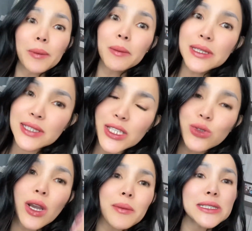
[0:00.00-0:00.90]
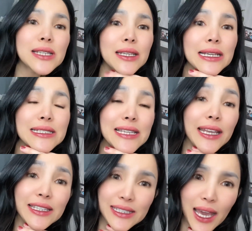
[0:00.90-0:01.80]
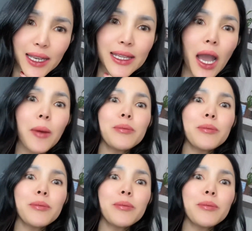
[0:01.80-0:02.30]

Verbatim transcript: bisa juga menjadi kejadian yang